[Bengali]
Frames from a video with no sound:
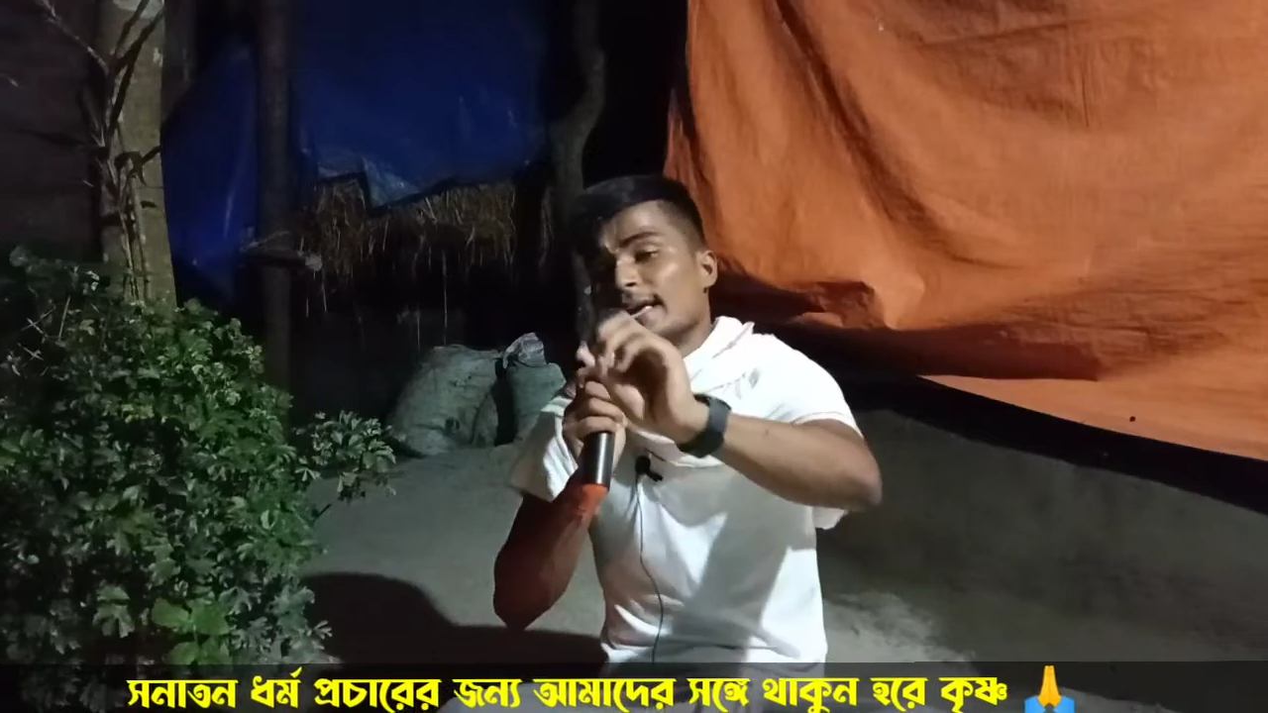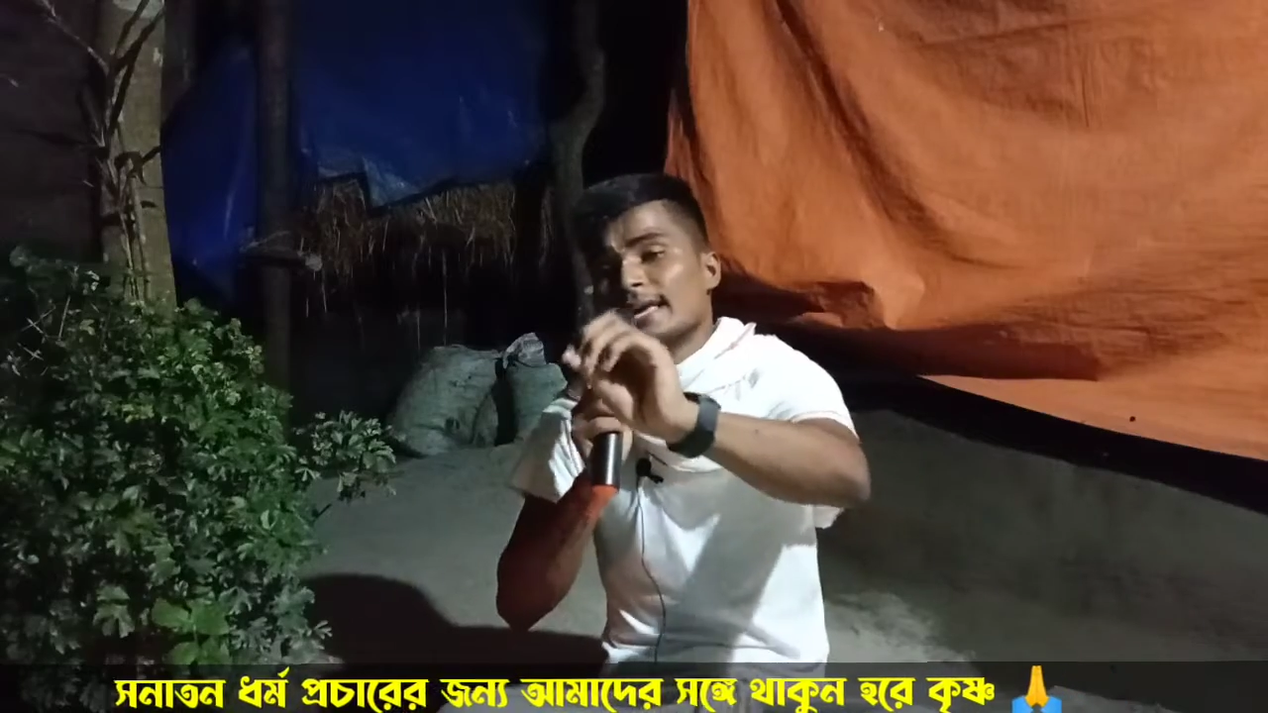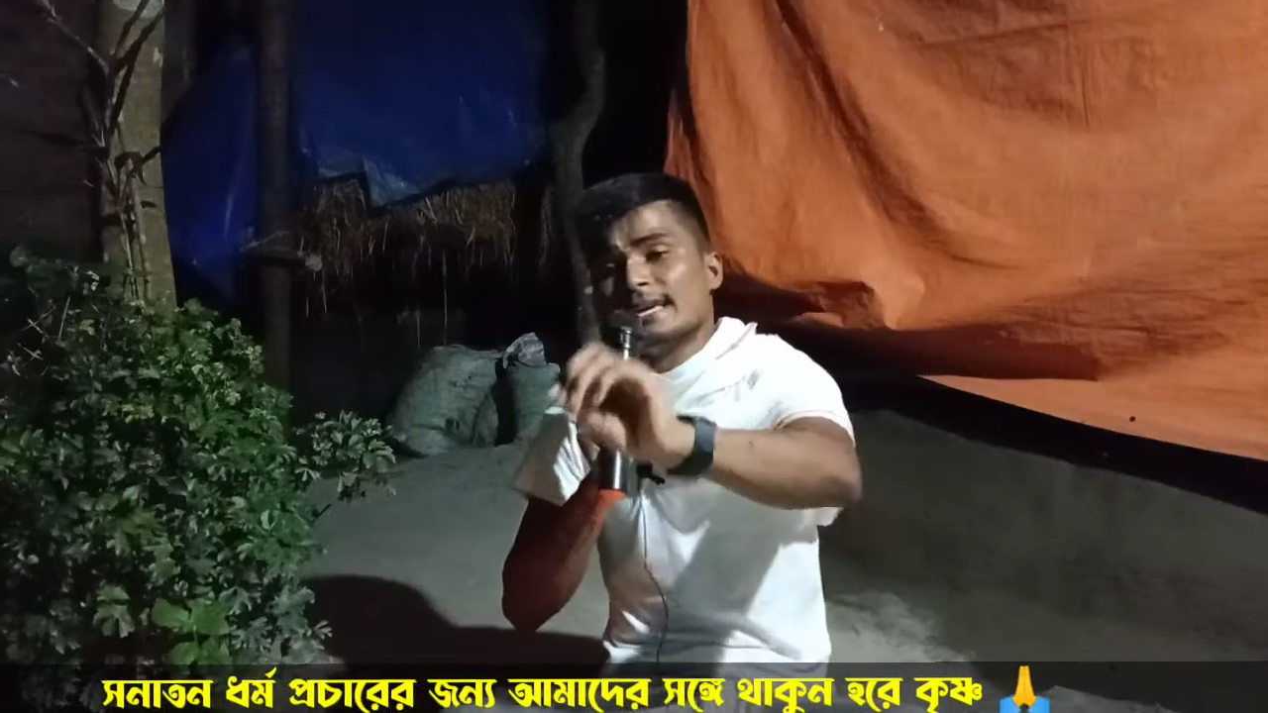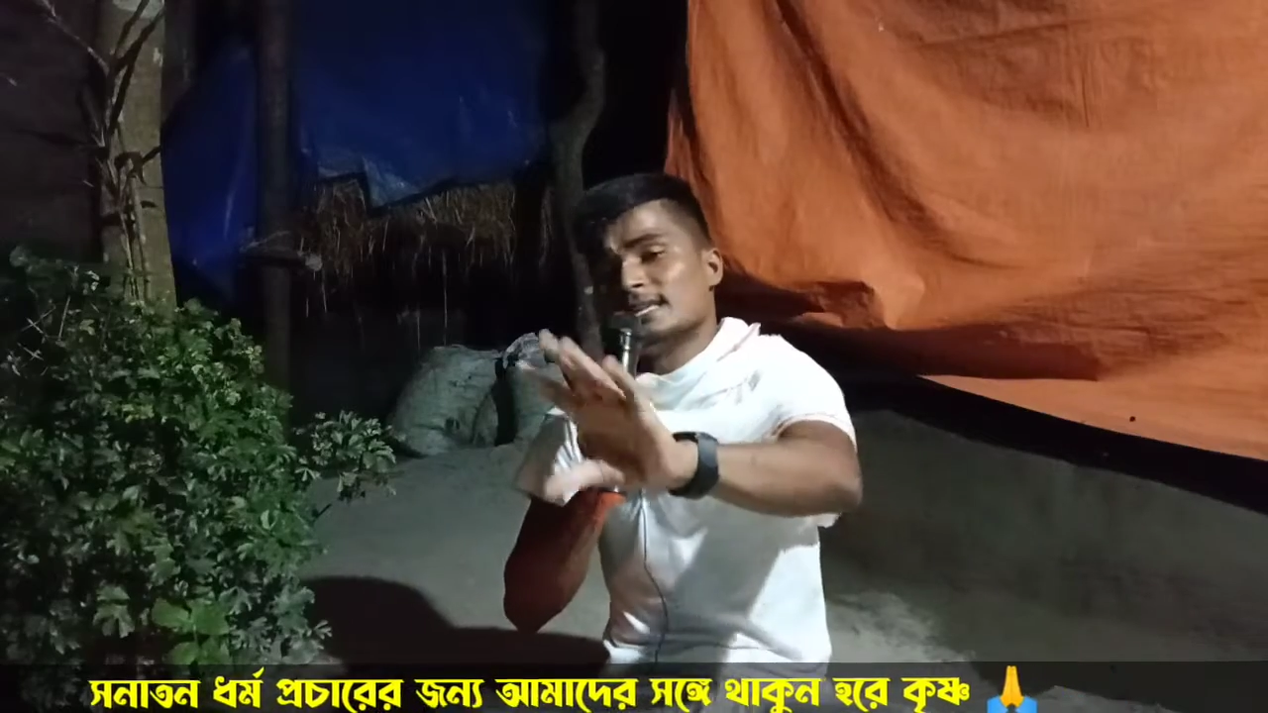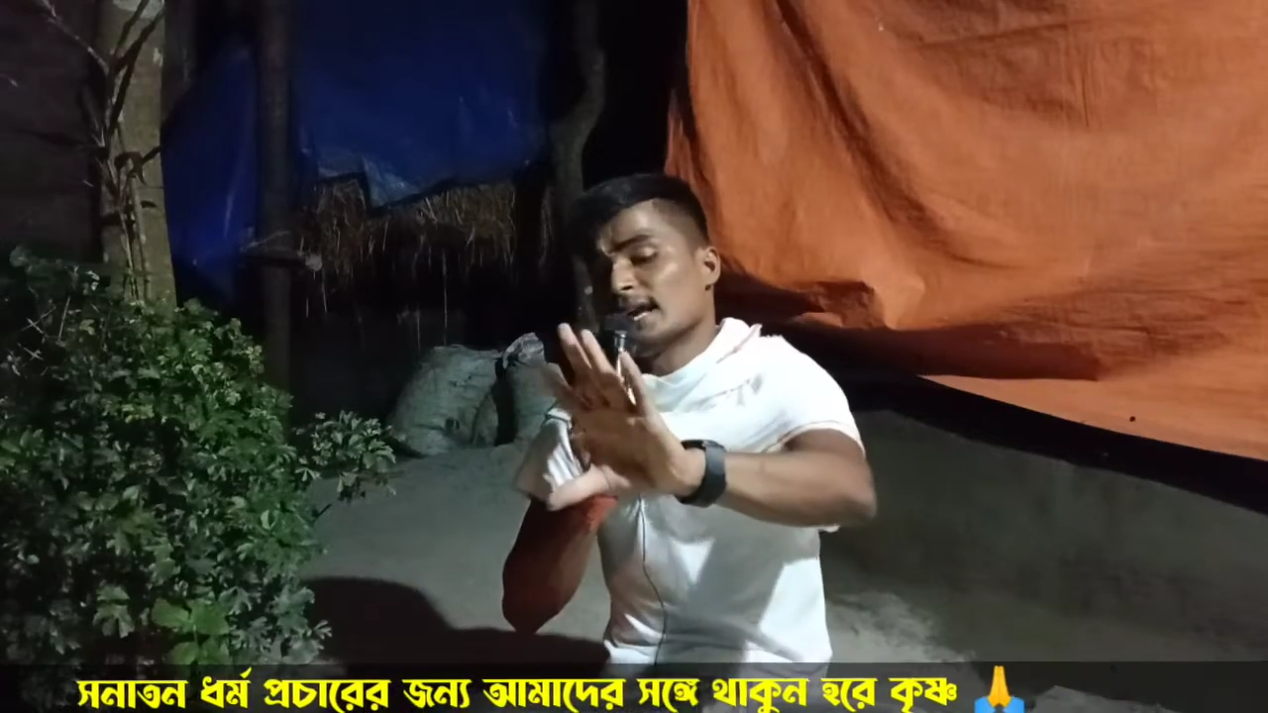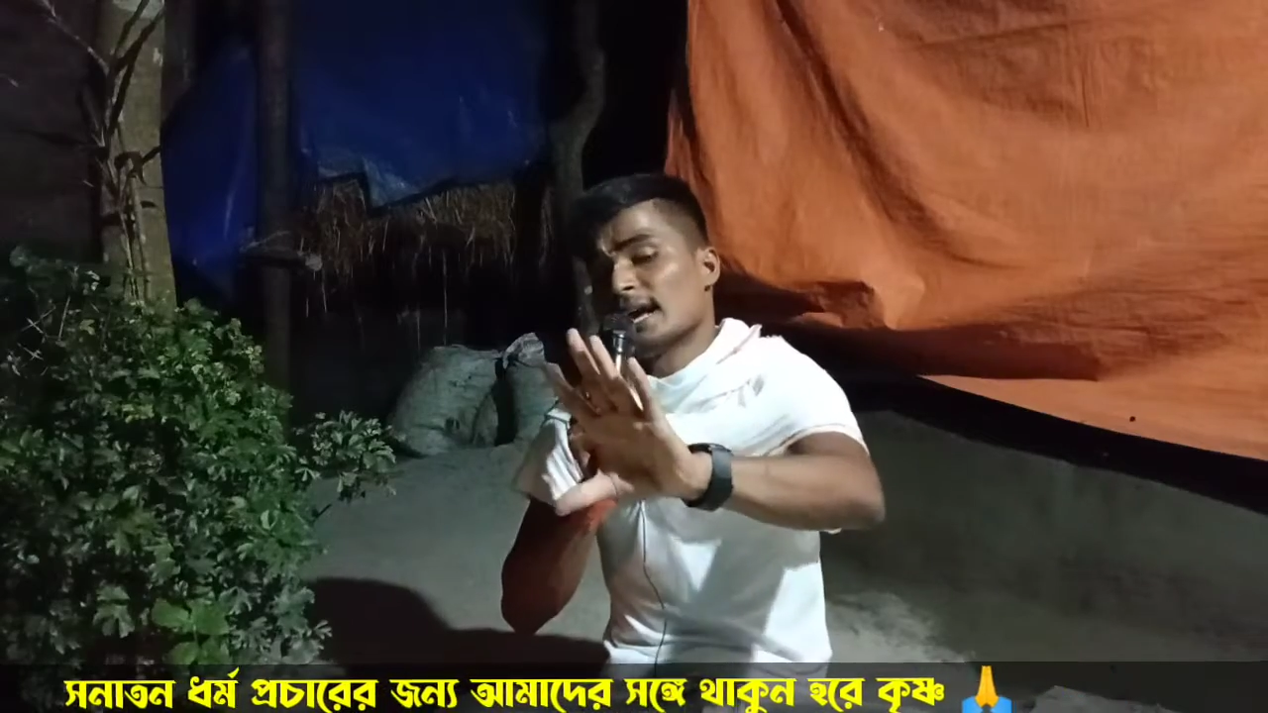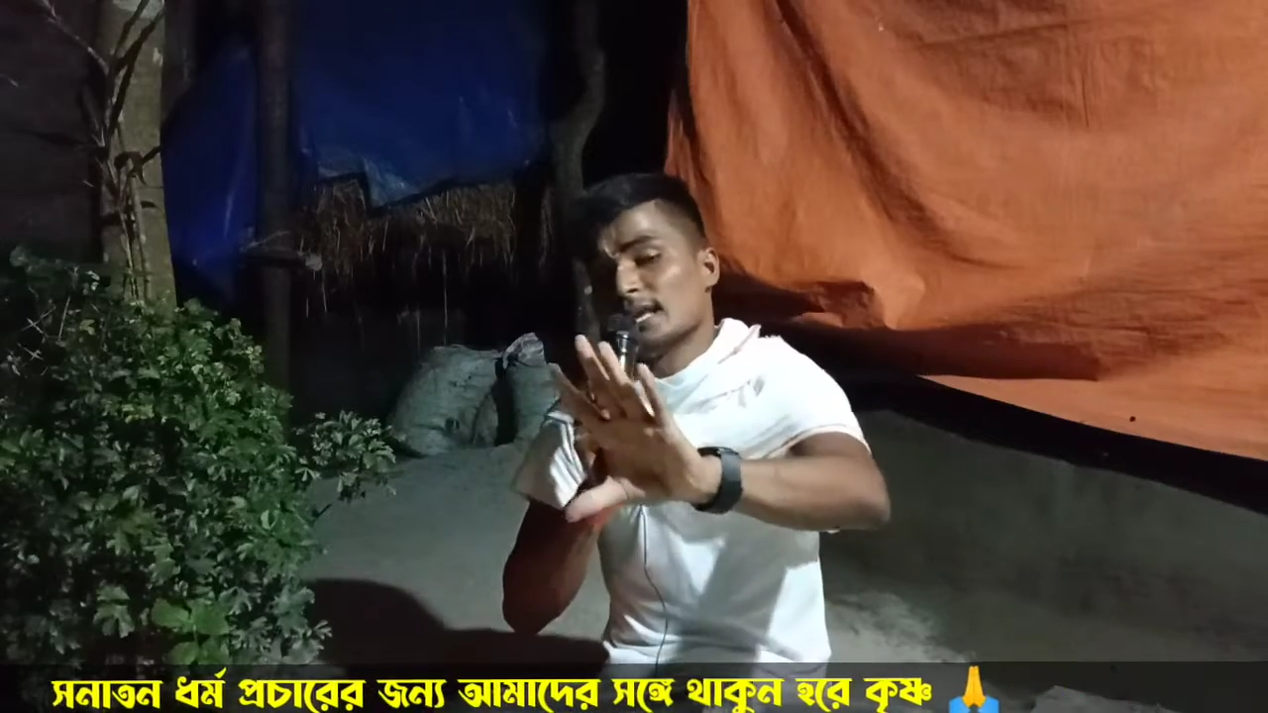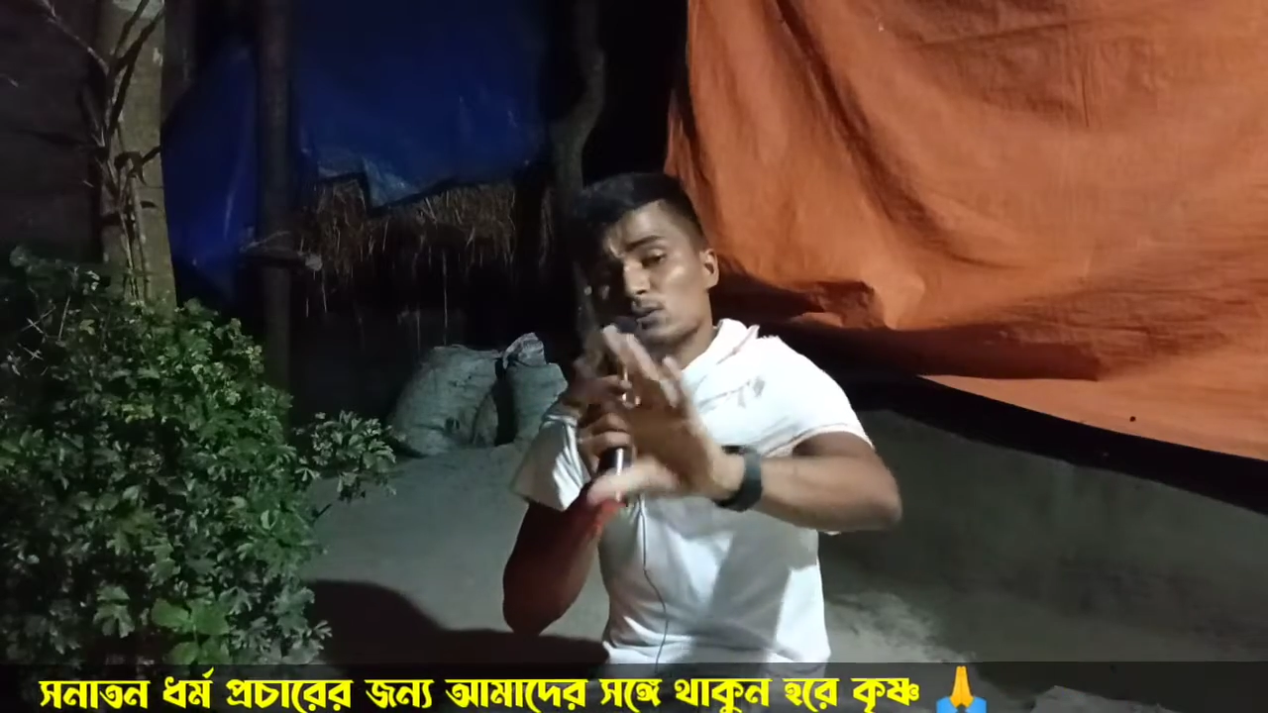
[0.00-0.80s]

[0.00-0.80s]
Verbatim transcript: এই গীতার জ্ঞান